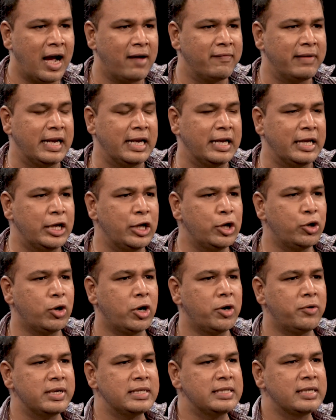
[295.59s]
அவன் என்னை
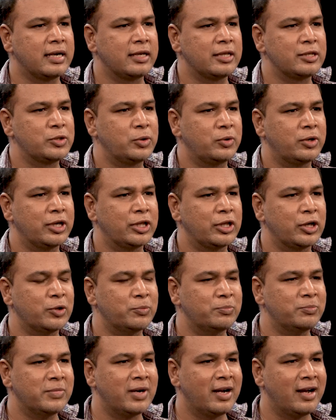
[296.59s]
ஹீரோவை வச்சு கதை
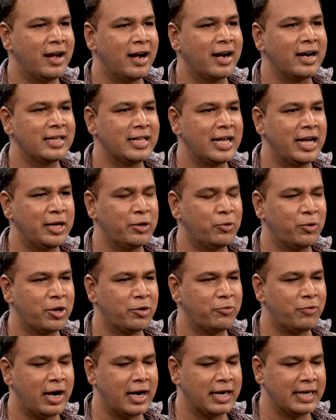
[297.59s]
சொல்கிறதுக்கும் அங்கே தான்
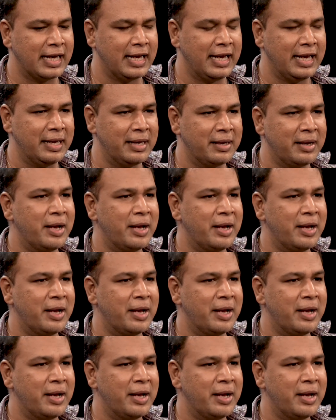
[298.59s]
என்னோடய வாழ்க்கை